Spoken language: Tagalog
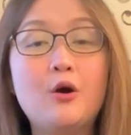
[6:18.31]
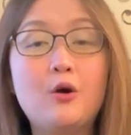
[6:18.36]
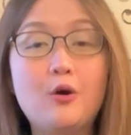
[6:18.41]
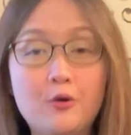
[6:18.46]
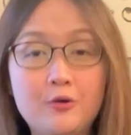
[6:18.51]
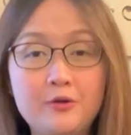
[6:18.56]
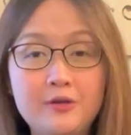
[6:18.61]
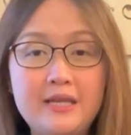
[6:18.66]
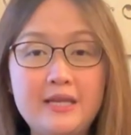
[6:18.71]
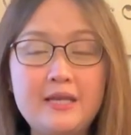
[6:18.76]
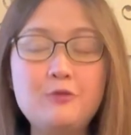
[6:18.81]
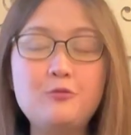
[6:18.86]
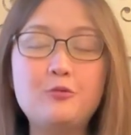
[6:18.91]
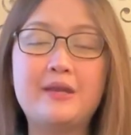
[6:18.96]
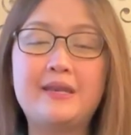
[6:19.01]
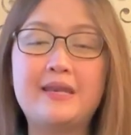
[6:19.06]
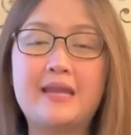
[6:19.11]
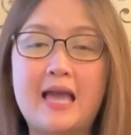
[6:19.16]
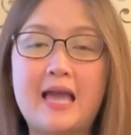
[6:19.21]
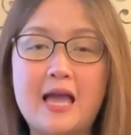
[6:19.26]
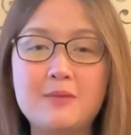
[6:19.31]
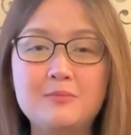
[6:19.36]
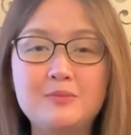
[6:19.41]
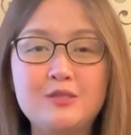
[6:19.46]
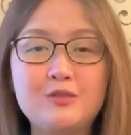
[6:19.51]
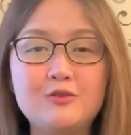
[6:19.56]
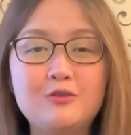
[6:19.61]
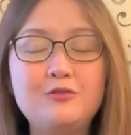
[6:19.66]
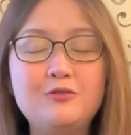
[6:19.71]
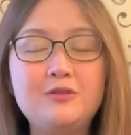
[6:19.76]
only when
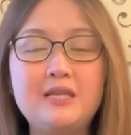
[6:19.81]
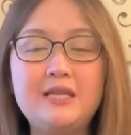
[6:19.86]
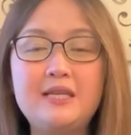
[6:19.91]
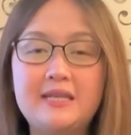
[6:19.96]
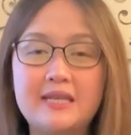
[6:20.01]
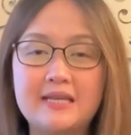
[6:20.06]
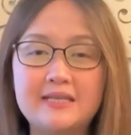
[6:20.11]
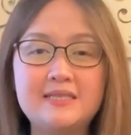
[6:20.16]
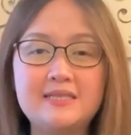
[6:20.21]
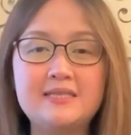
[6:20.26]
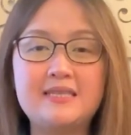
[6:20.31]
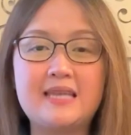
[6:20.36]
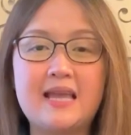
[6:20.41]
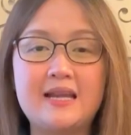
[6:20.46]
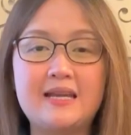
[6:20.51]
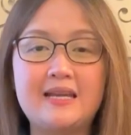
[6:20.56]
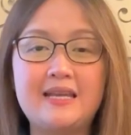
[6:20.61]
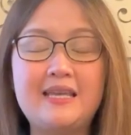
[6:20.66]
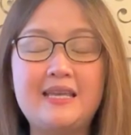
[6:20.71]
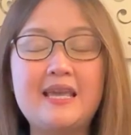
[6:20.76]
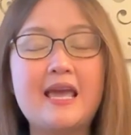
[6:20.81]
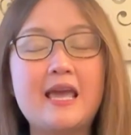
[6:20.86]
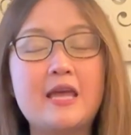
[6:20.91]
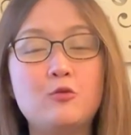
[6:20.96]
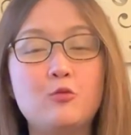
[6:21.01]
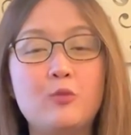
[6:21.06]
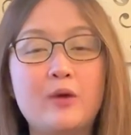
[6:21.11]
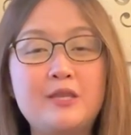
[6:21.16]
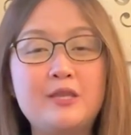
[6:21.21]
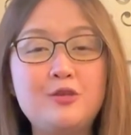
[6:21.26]
absolutely necessary
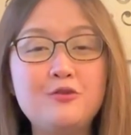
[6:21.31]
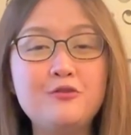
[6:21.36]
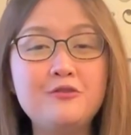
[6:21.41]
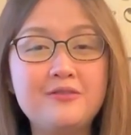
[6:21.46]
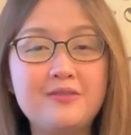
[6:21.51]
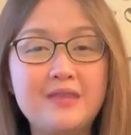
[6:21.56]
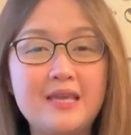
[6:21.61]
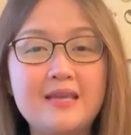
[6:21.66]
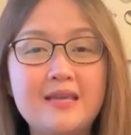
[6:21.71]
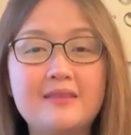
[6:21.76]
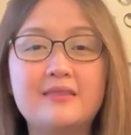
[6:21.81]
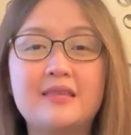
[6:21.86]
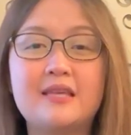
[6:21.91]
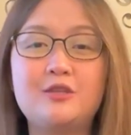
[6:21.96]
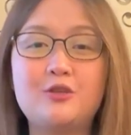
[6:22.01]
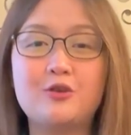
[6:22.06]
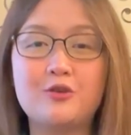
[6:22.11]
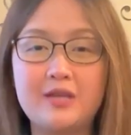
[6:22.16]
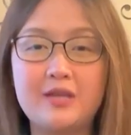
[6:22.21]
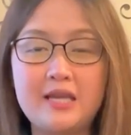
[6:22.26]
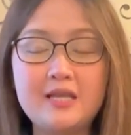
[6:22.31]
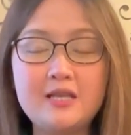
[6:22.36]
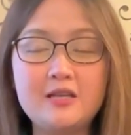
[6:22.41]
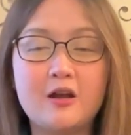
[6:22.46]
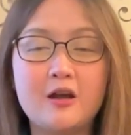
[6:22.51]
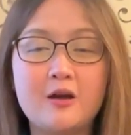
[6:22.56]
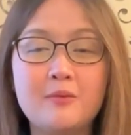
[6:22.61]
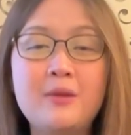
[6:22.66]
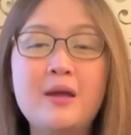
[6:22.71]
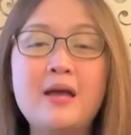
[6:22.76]
and when you think that your
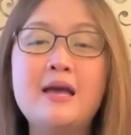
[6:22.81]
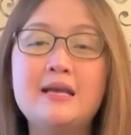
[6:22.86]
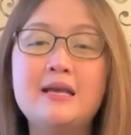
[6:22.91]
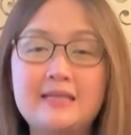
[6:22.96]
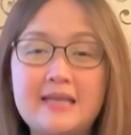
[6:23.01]
income